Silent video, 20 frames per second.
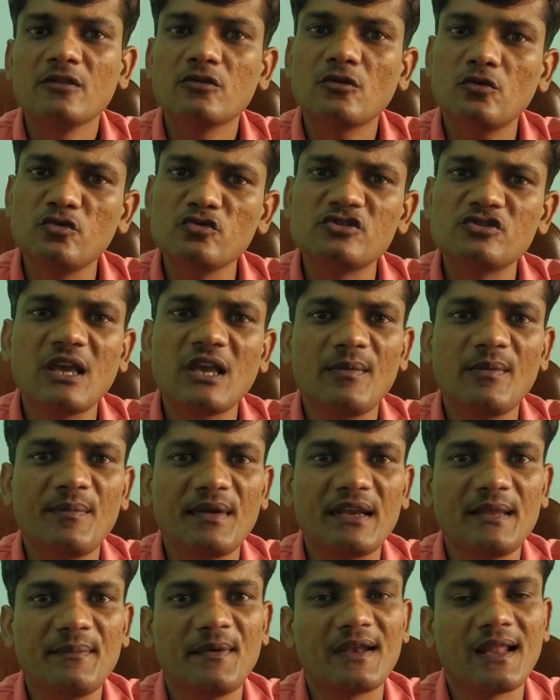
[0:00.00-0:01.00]
तो उसका भी
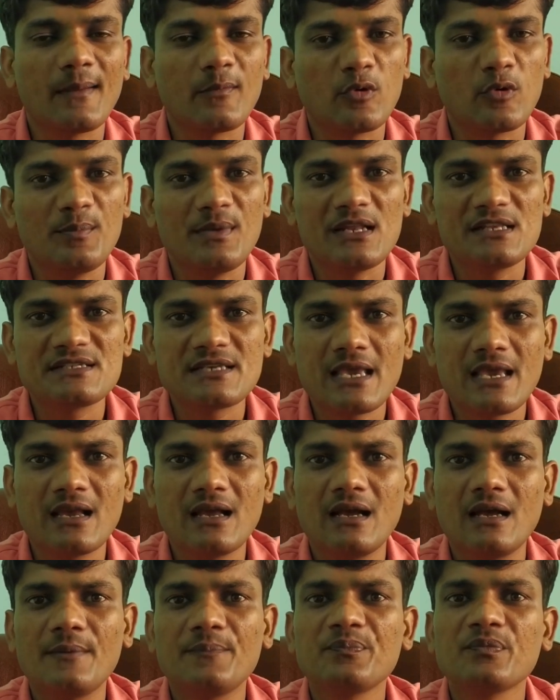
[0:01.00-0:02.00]
बेनिफिट आपको मिल
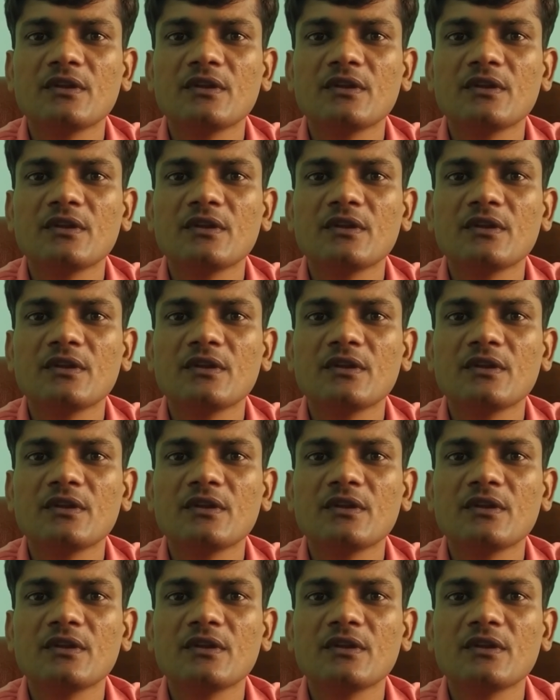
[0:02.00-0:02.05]
जाएगा